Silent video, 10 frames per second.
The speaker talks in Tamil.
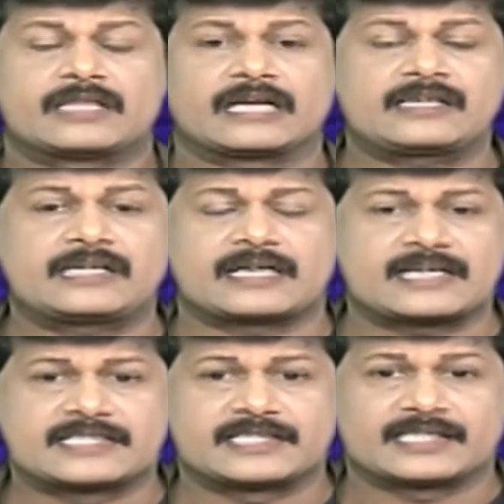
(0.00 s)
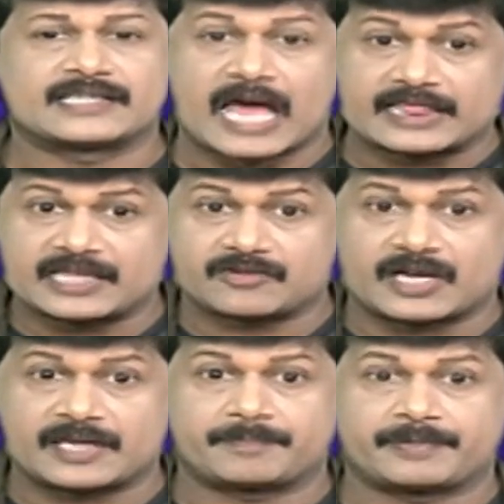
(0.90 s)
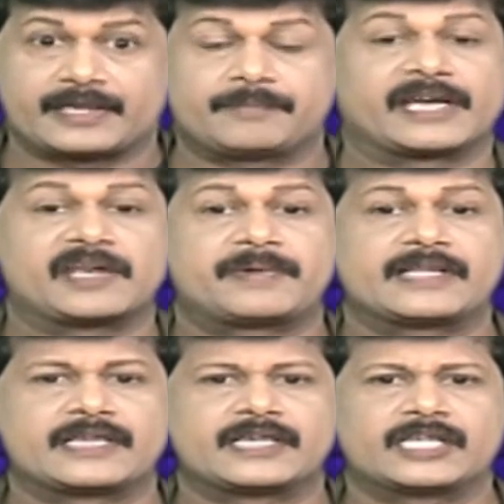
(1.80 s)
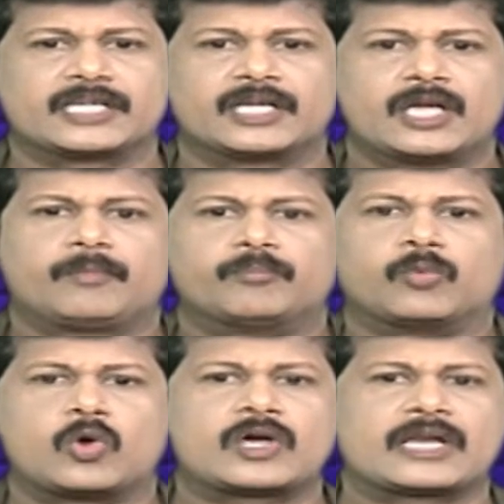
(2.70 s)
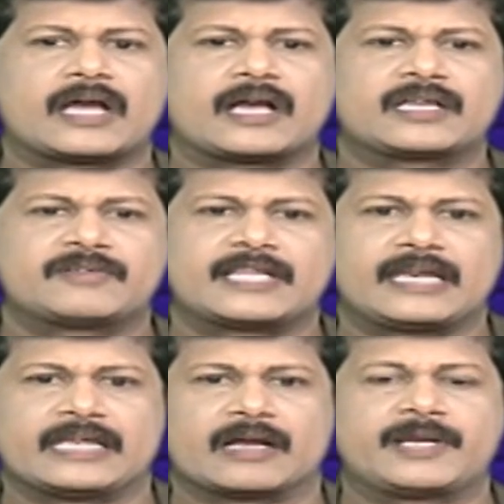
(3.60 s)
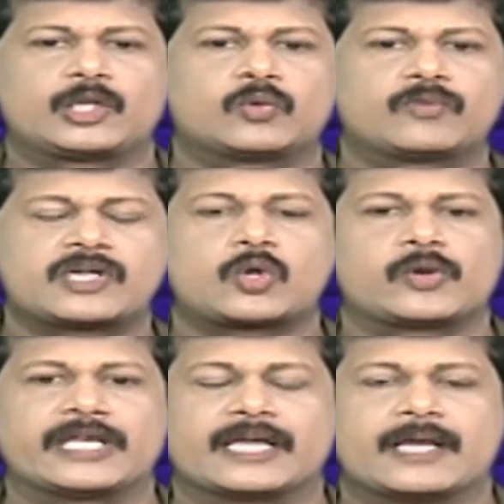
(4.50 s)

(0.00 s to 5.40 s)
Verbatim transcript: தனக்கு கிடைச்ச அந்த வாய்ப்பை பயன்படுத்திக்கிட்டு மோகனாங்க வதனி அப்படின்னு துவங்கக்கூடிய